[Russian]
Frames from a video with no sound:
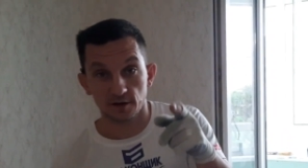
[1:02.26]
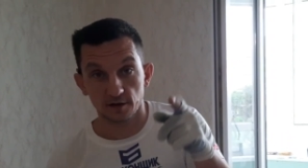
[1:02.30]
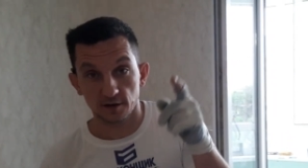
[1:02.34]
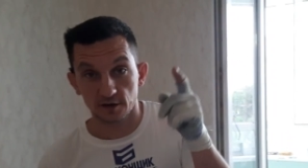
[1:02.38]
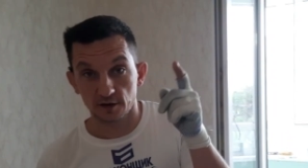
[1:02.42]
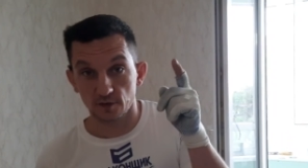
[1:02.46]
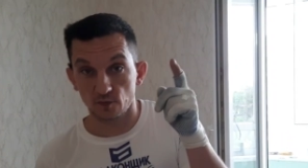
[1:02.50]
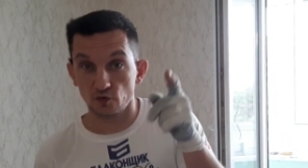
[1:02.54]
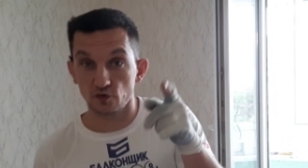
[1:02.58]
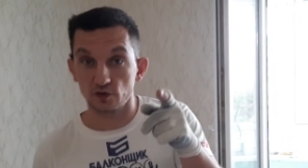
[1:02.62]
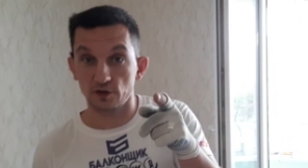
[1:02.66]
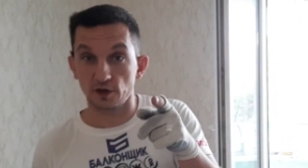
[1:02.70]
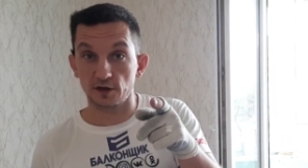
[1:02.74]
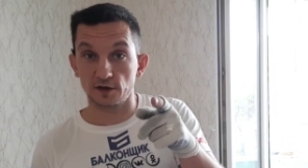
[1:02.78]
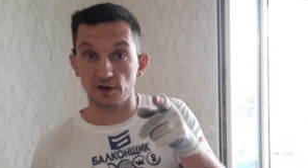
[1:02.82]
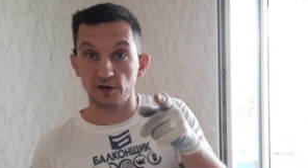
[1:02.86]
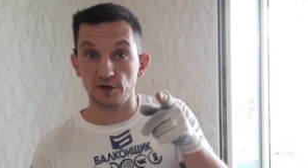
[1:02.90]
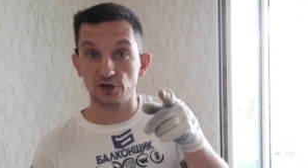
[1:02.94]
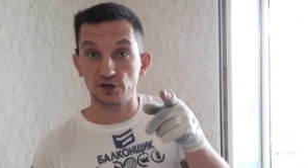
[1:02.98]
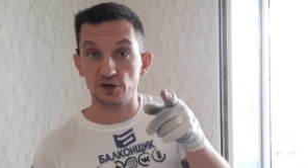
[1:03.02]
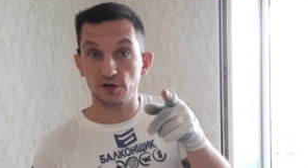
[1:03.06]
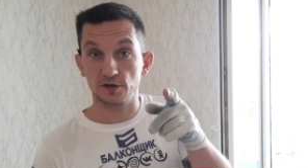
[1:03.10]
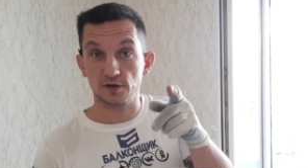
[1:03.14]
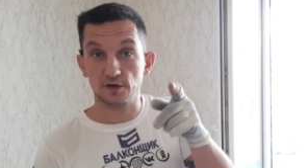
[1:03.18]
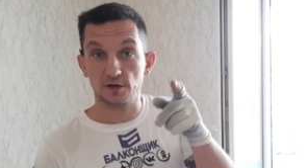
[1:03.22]
это будет
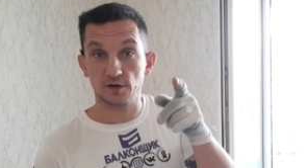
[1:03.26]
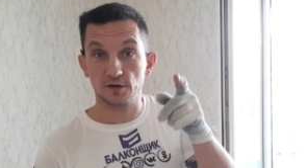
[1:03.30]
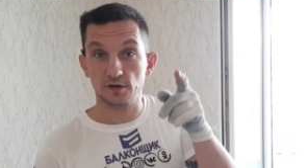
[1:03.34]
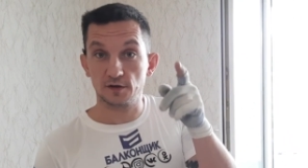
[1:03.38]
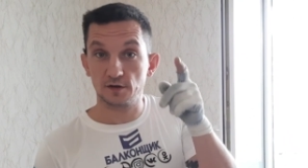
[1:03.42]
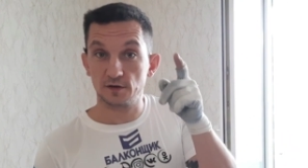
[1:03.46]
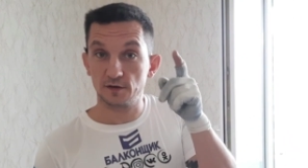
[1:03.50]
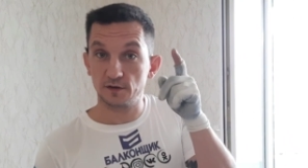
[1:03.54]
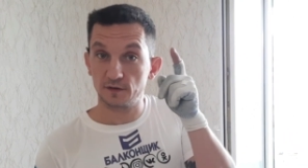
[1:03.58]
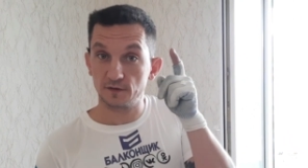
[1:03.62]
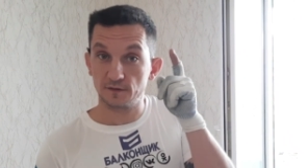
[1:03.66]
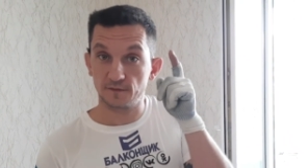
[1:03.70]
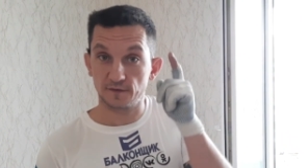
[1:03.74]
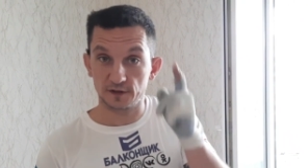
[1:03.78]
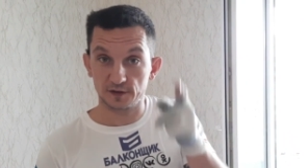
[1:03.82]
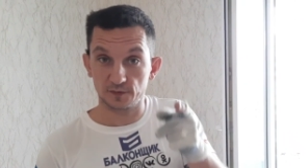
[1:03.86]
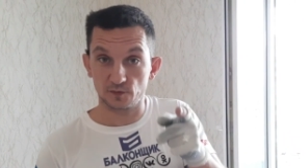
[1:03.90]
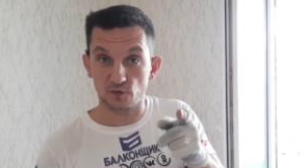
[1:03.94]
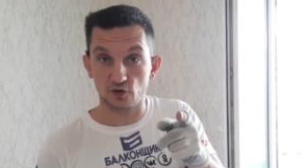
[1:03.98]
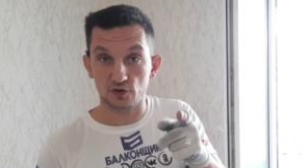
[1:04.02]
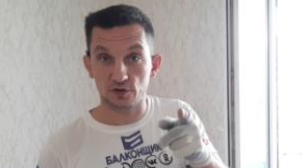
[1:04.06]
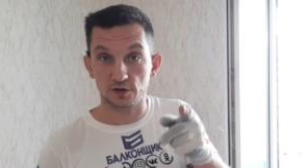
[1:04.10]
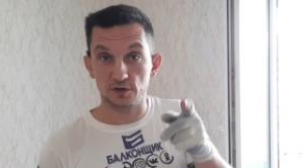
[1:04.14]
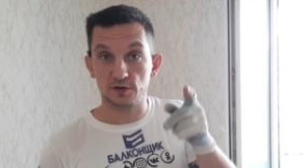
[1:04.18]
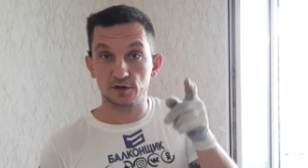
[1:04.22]
отличная
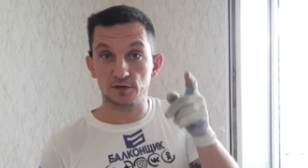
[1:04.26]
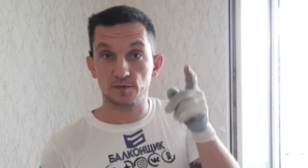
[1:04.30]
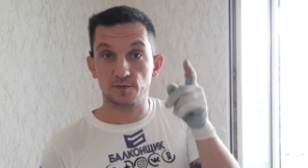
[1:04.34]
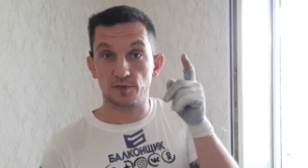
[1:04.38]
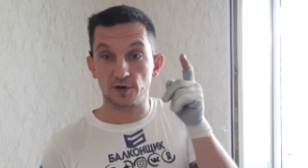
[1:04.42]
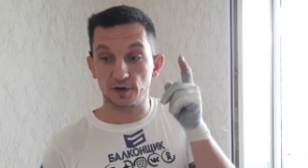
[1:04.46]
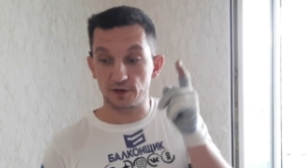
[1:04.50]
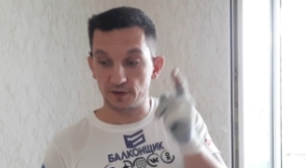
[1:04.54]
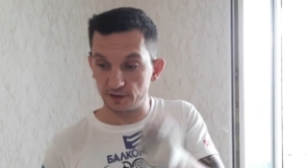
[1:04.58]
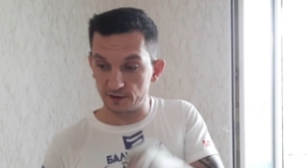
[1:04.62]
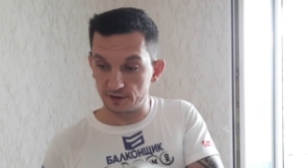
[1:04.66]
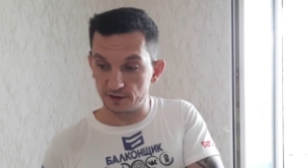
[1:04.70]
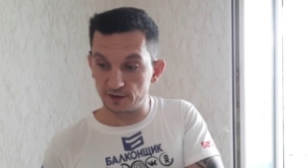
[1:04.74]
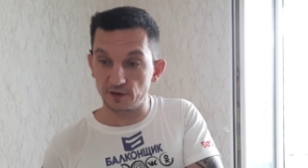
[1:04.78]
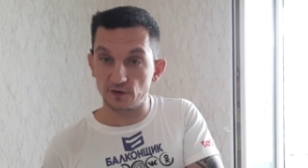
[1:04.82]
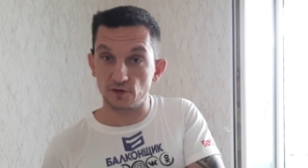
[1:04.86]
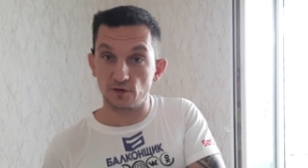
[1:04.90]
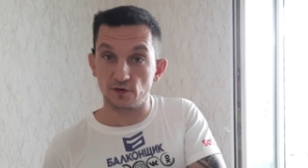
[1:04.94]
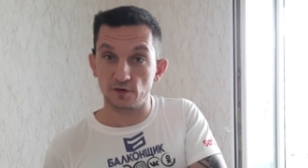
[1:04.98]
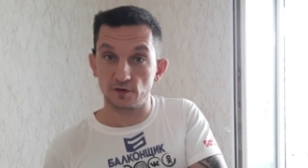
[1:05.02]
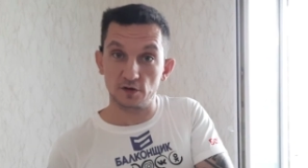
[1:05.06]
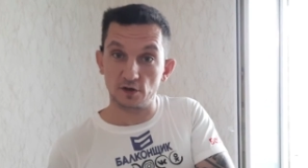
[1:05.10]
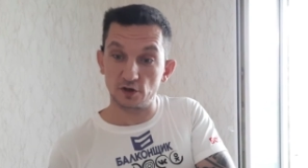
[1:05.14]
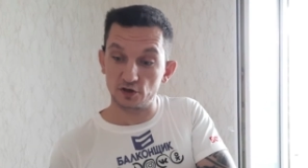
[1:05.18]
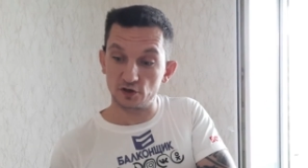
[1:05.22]
возможность
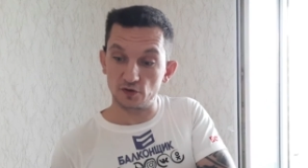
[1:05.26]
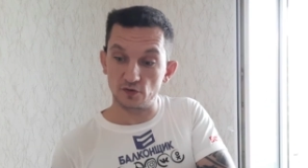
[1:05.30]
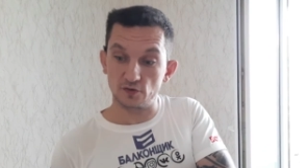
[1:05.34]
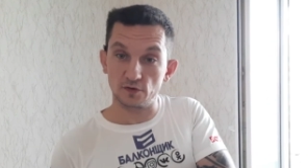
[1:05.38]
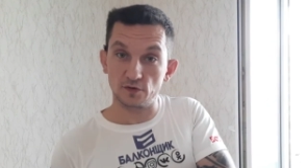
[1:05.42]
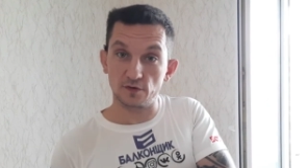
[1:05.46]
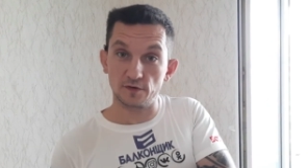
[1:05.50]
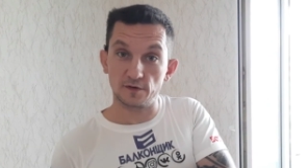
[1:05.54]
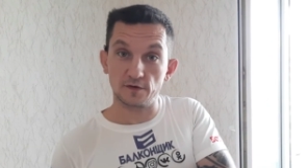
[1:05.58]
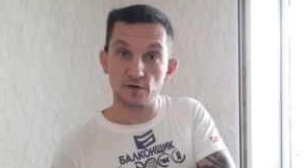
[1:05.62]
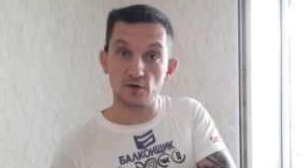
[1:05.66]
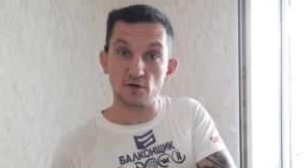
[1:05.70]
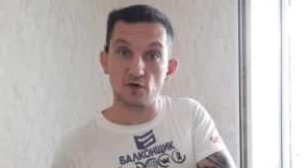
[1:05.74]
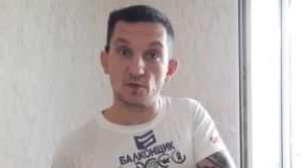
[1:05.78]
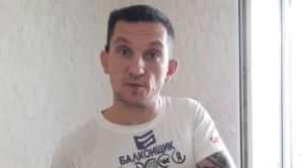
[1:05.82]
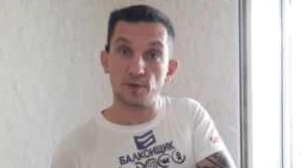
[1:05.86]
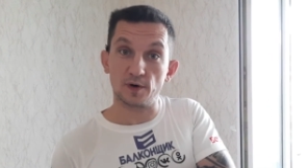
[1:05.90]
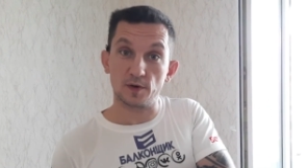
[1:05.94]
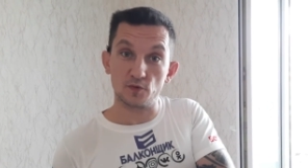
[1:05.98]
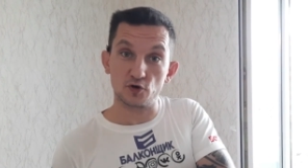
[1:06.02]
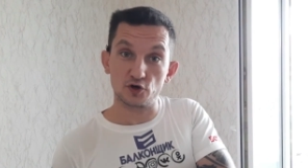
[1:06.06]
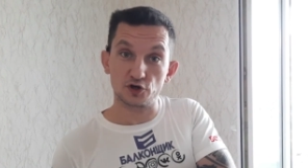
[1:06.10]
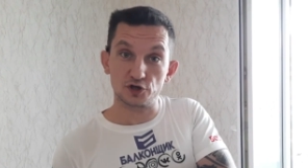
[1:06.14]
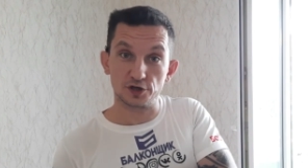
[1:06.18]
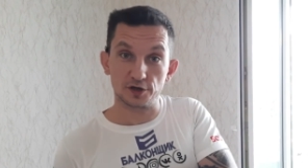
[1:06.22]
протестировать нашего новенького
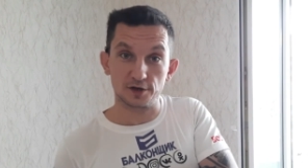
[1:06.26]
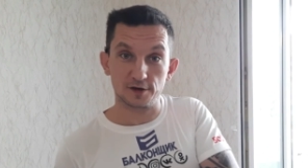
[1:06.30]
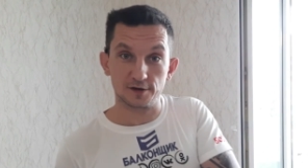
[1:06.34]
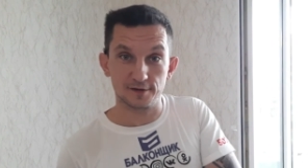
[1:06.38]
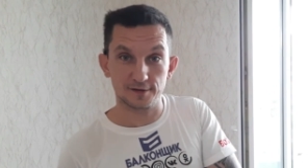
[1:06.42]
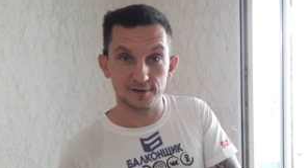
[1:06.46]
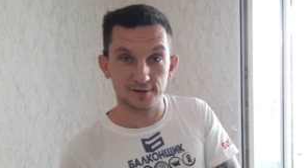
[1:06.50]
помощника.